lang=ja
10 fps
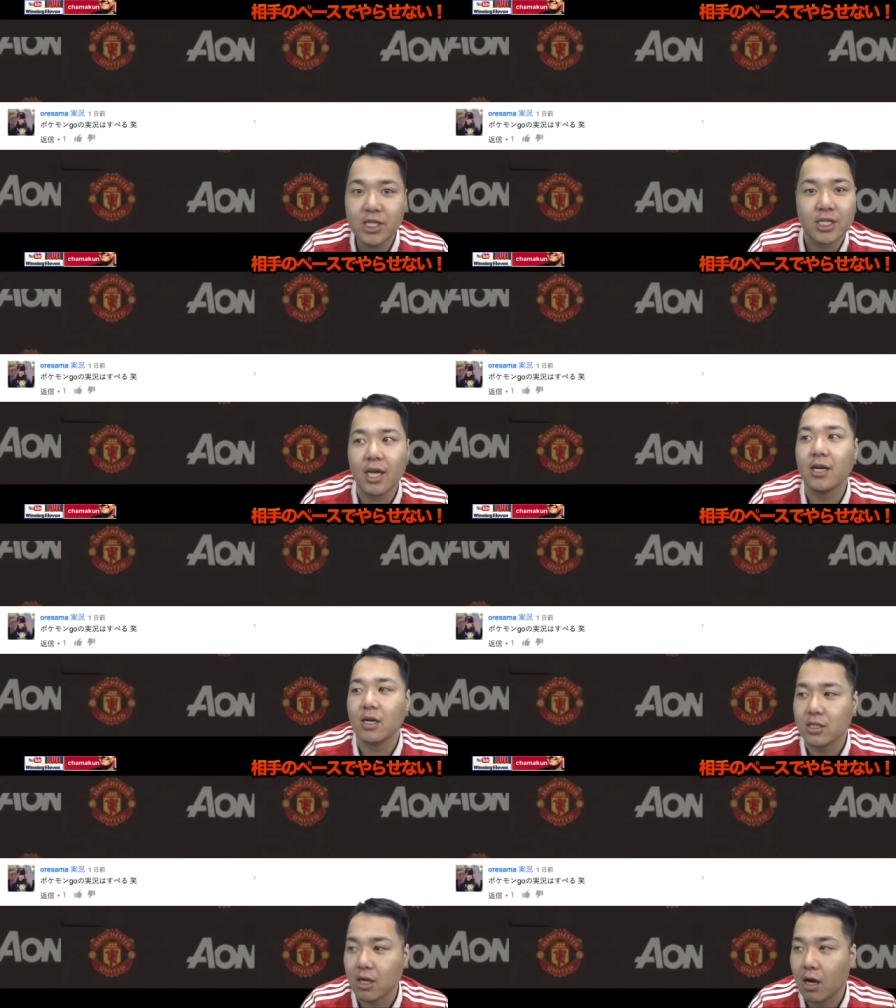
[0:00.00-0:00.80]
にいないか
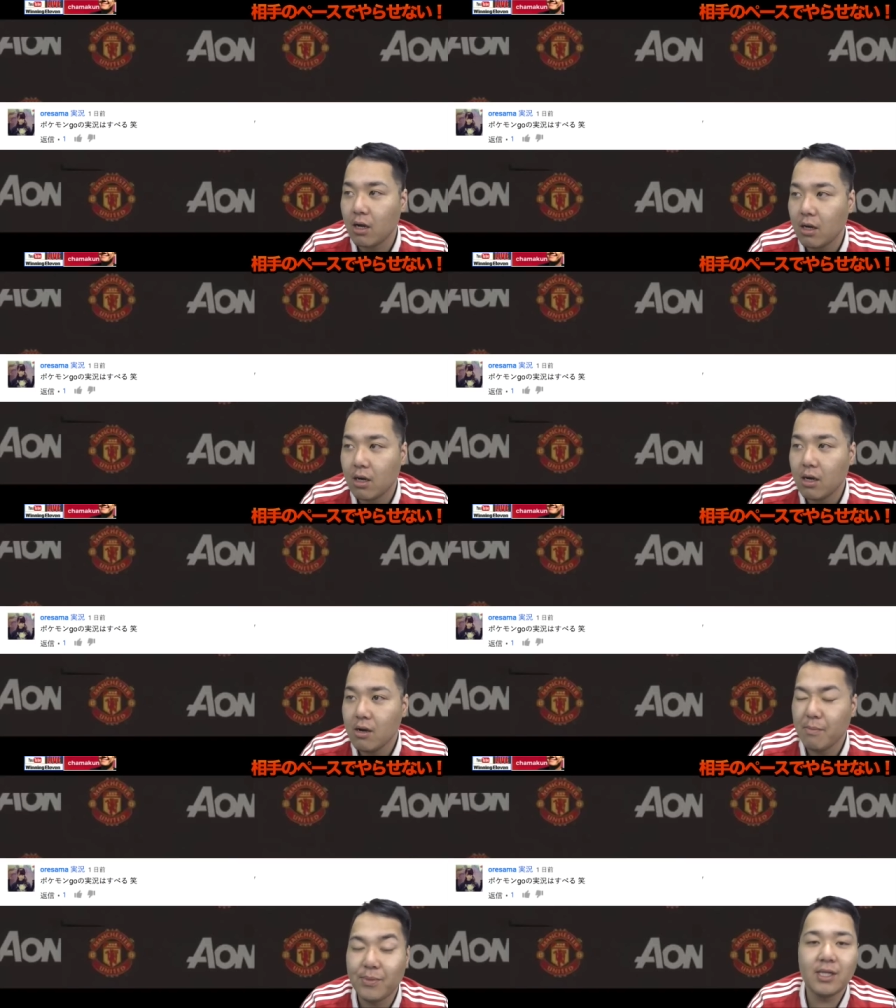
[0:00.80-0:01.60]
らさ。
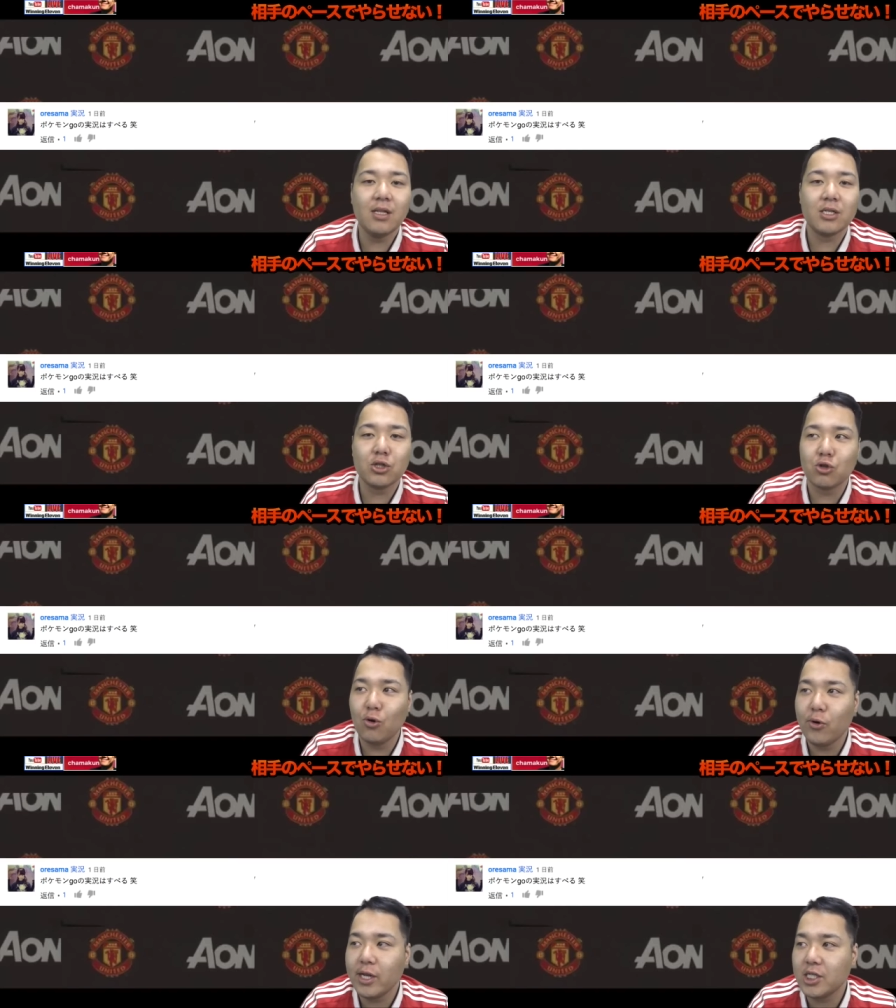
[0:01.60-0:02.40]
みんなちょっ
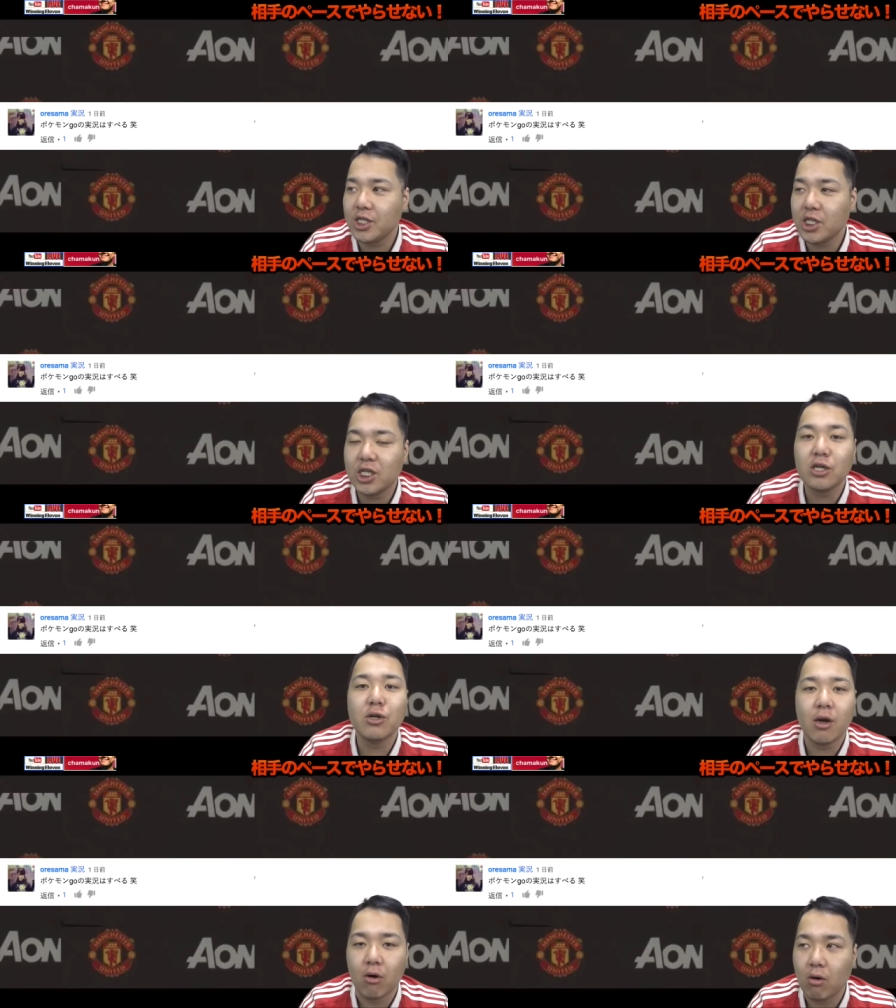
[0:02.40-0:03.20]
と応援しに来てく
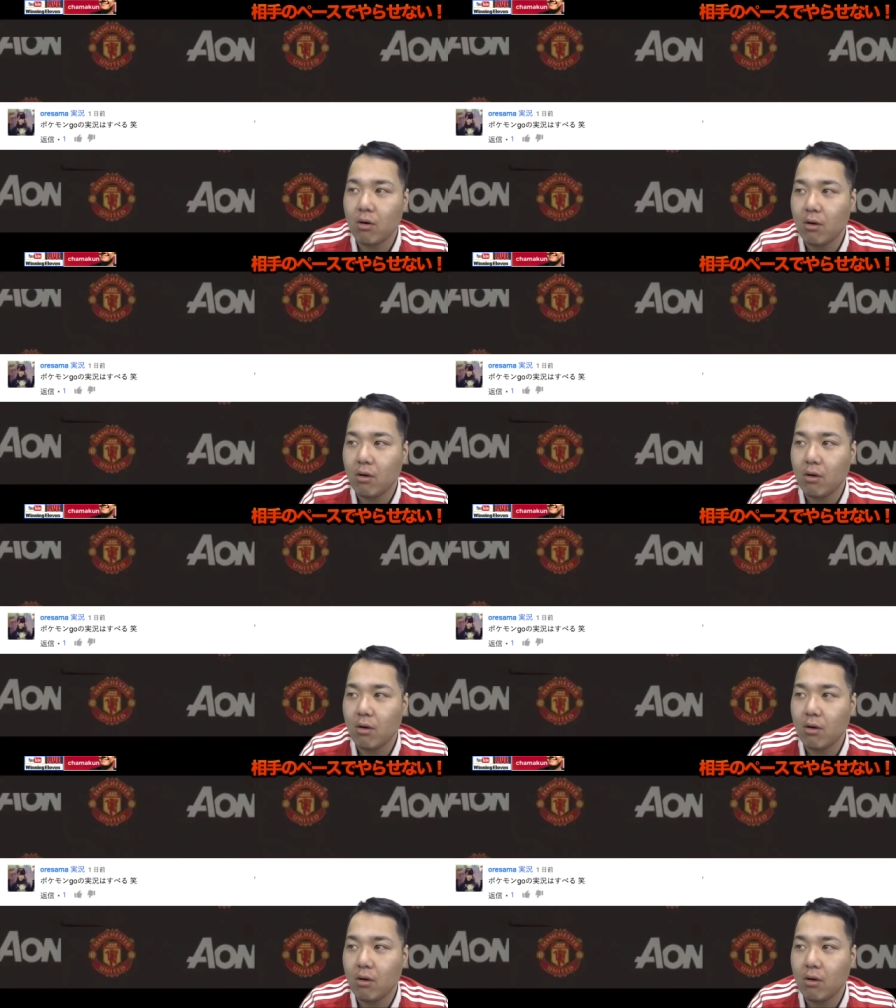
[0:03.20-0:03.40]
れよ。